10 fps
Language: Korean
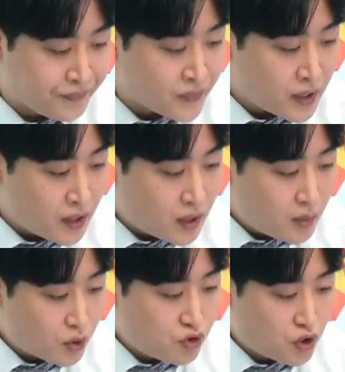네.
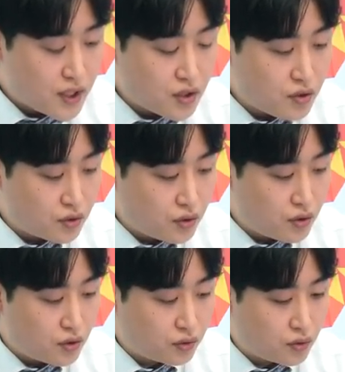뭐
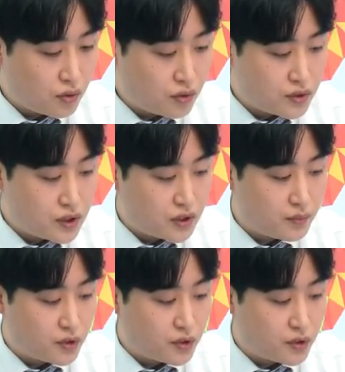추가적으로 또 지금